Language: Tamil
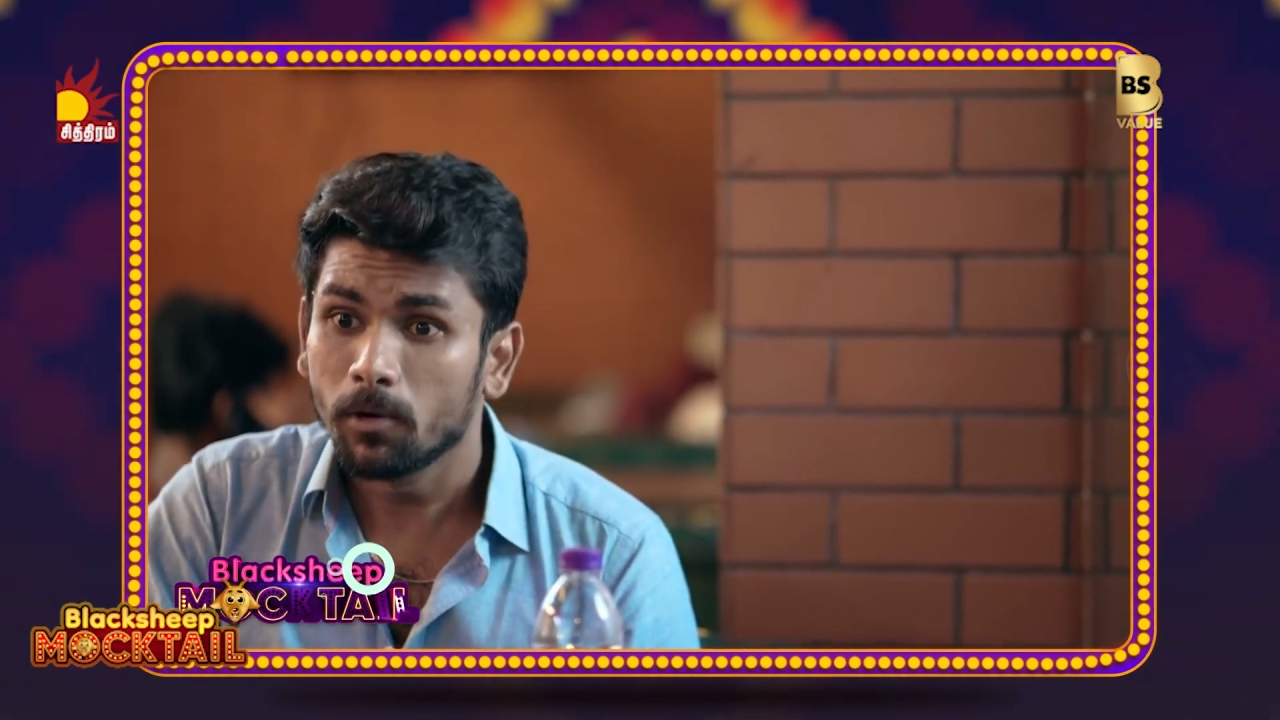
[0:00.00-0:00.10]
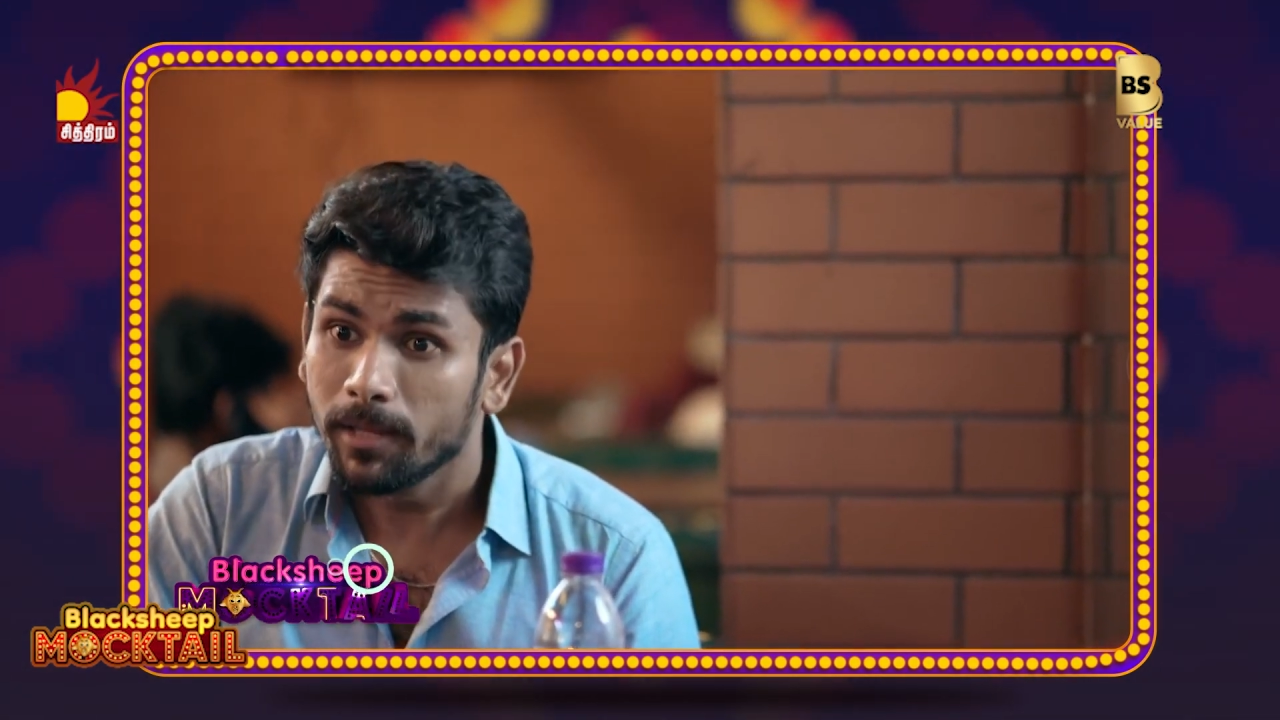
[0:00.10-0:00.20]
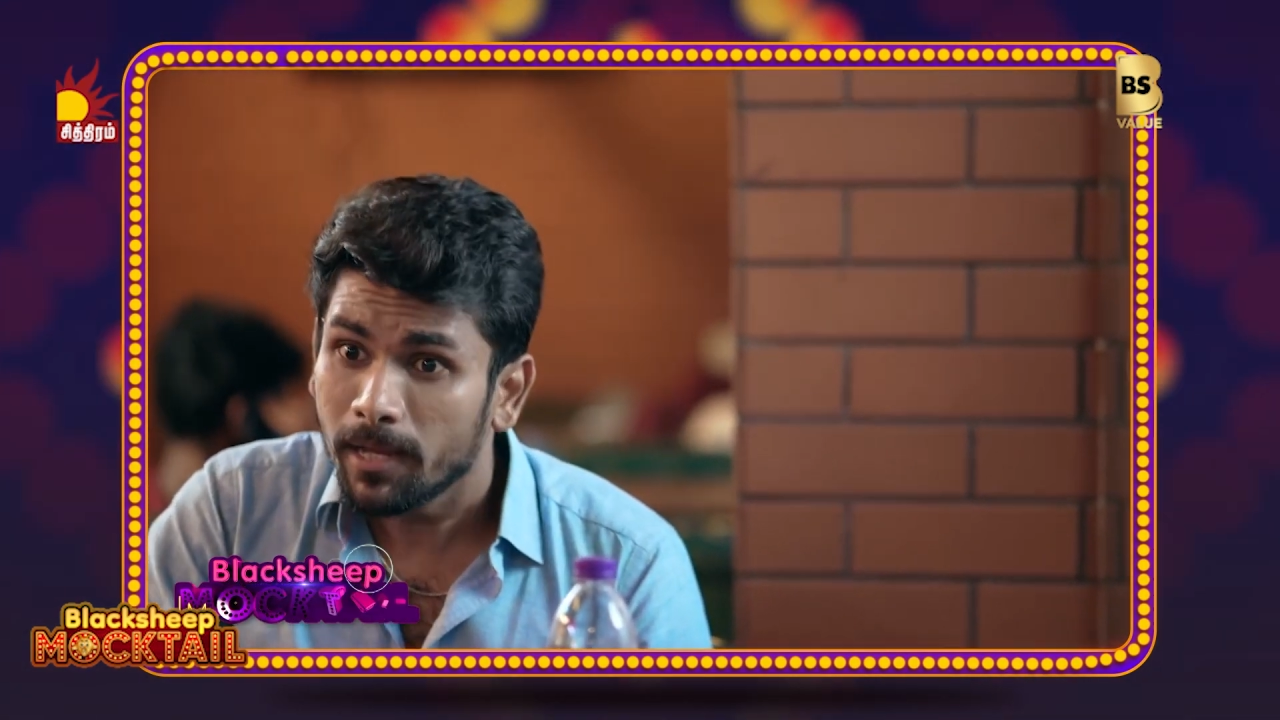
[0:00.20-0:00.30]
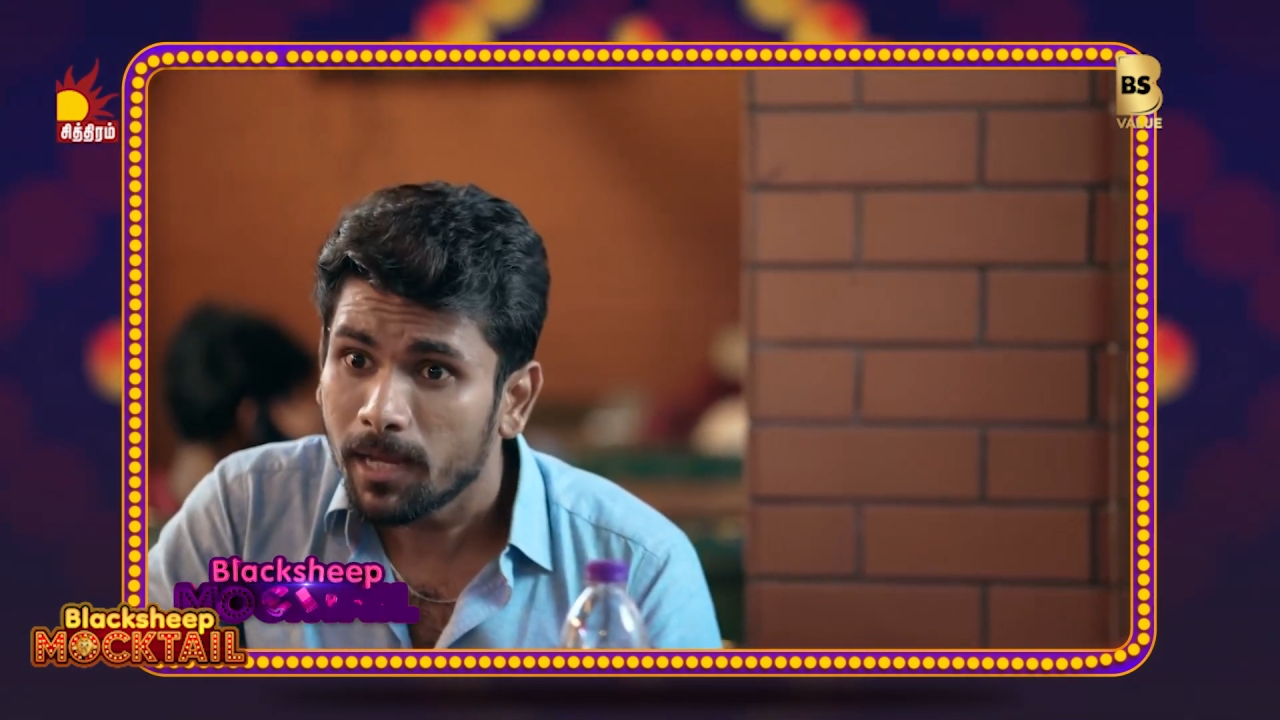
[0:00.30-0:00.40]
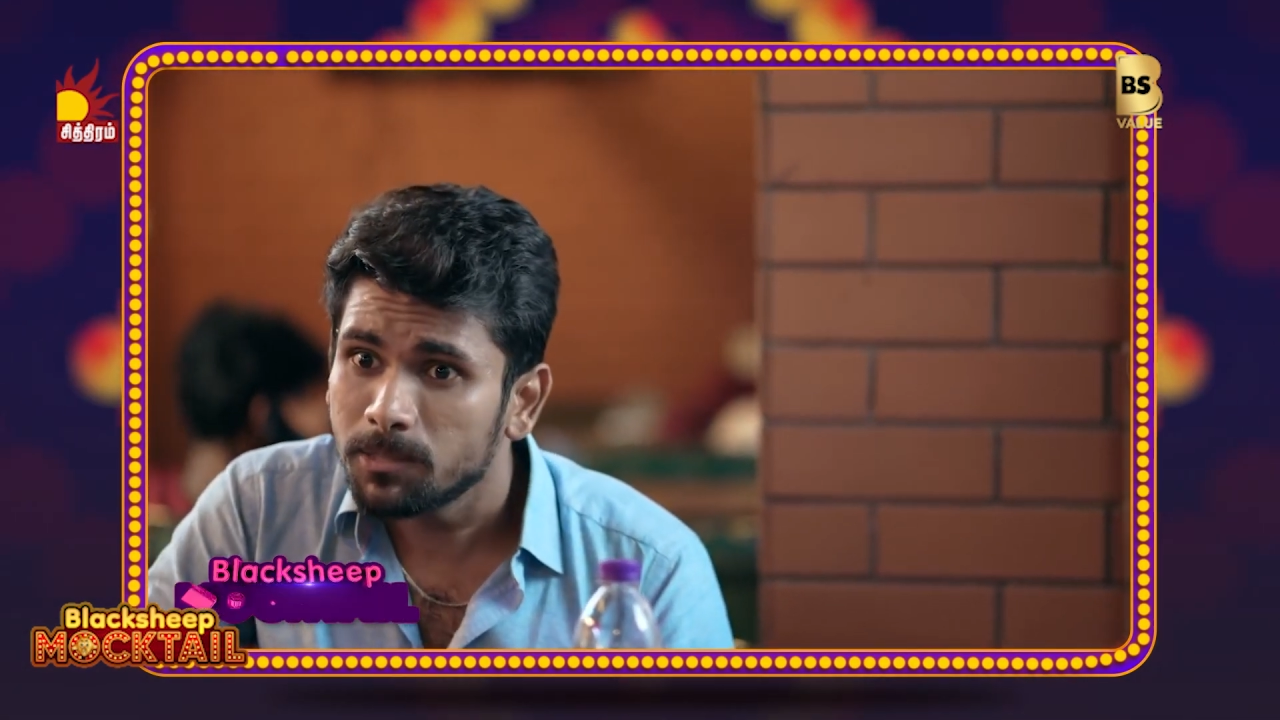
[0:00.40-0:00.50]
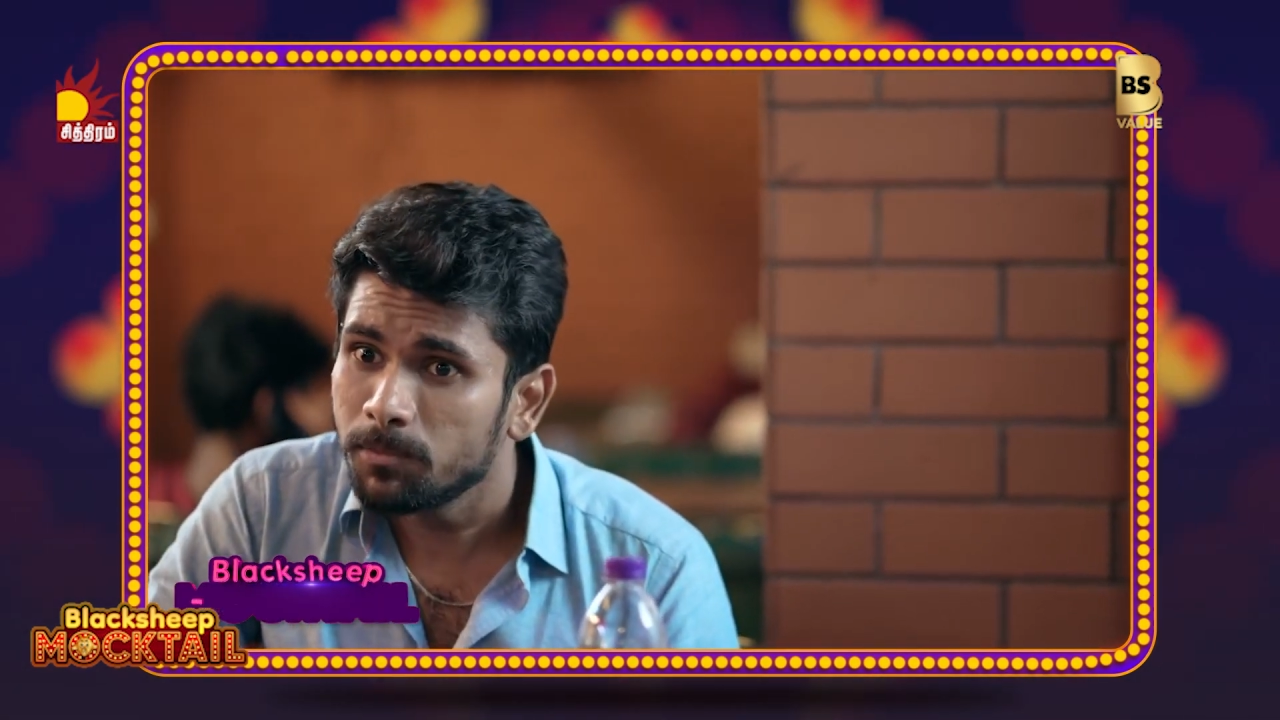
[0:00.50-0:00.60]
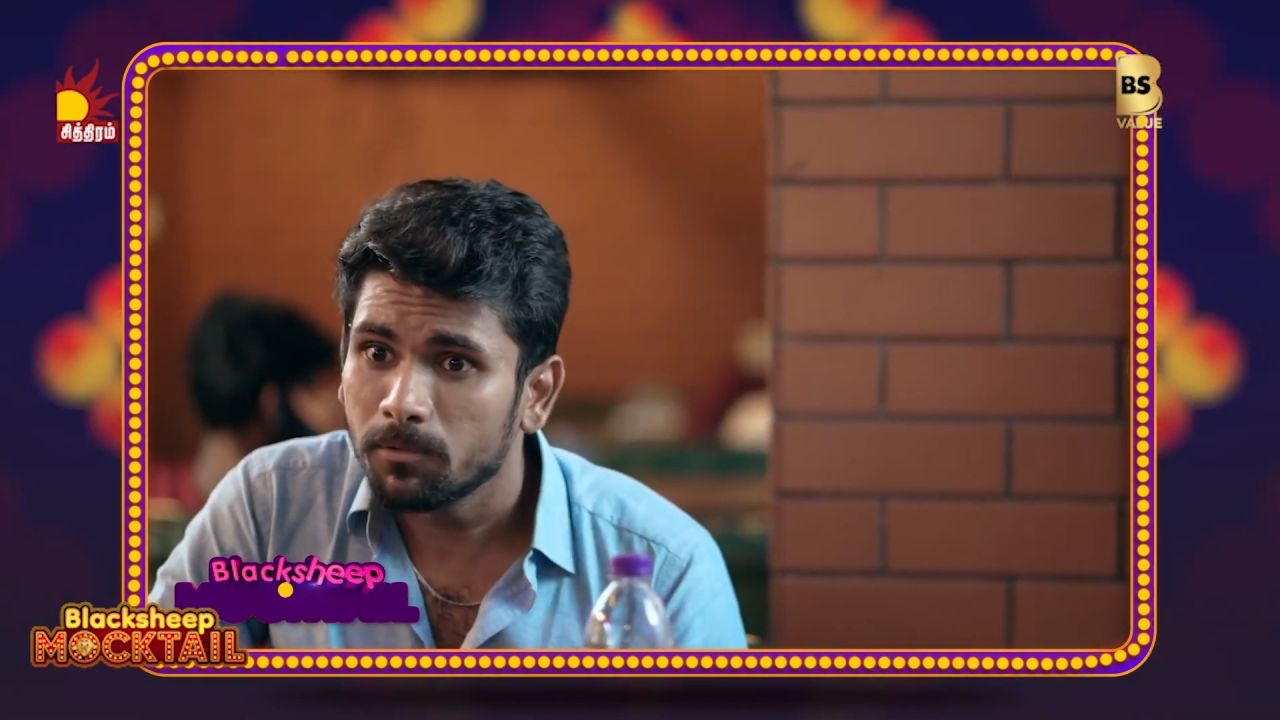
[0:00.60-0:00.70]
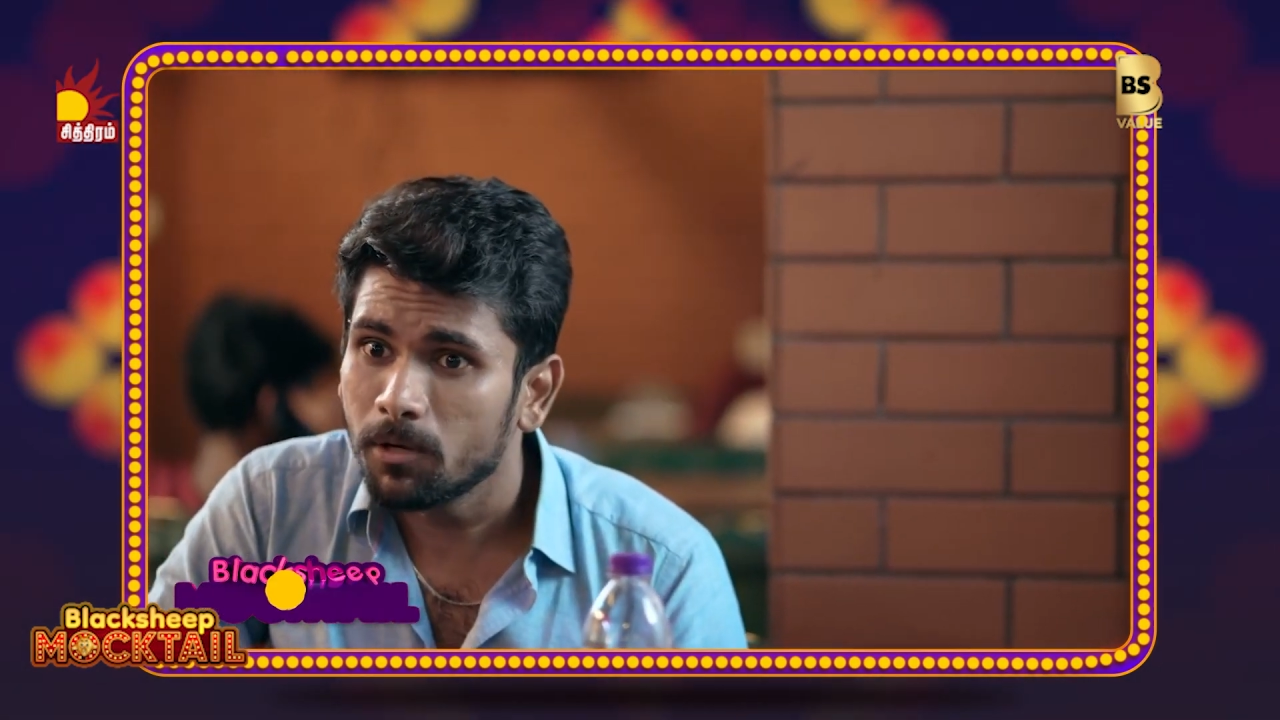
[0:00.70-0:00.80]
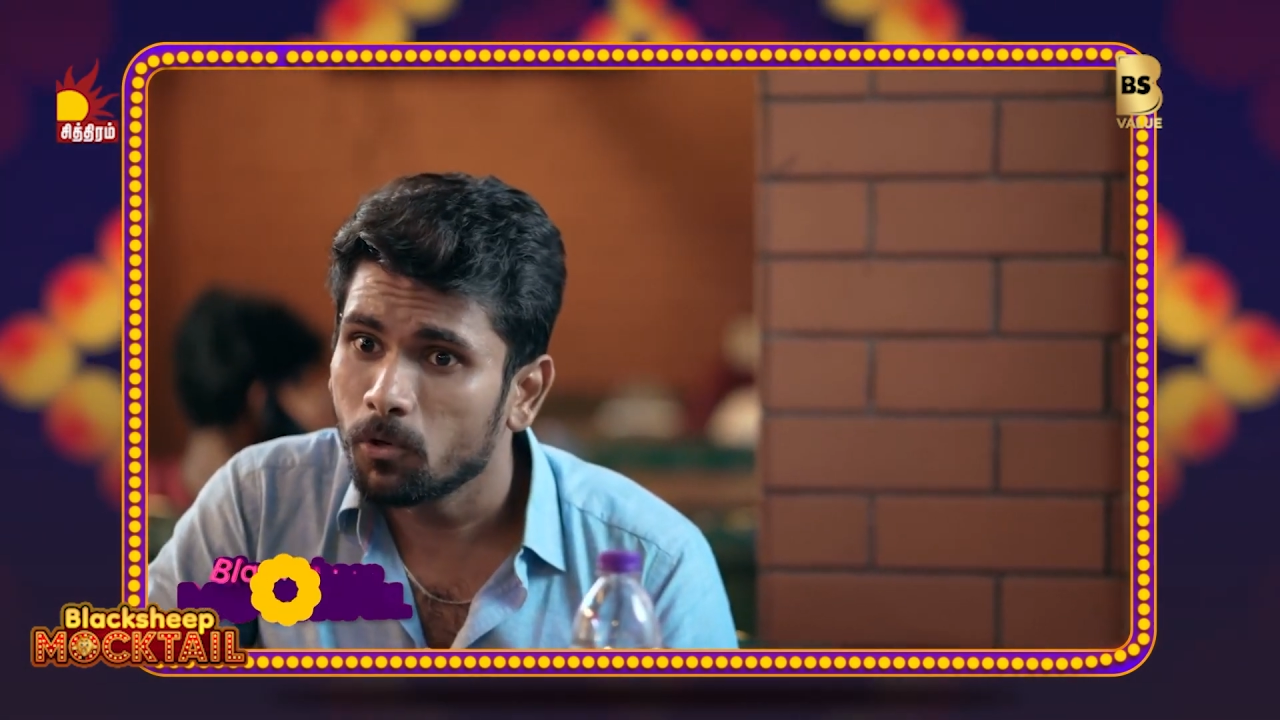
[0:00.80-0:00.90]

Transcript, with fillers: உன்னோட என்கேஜ்மெண்ட்